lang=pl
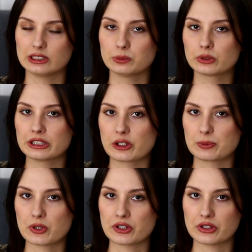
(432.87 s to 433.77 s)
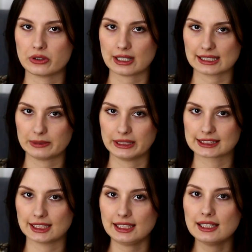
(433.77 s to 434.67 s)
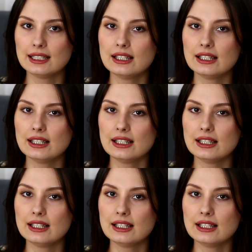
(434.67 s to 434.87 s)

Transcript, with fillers: dopóki nie rozpocznie się rok akademicki.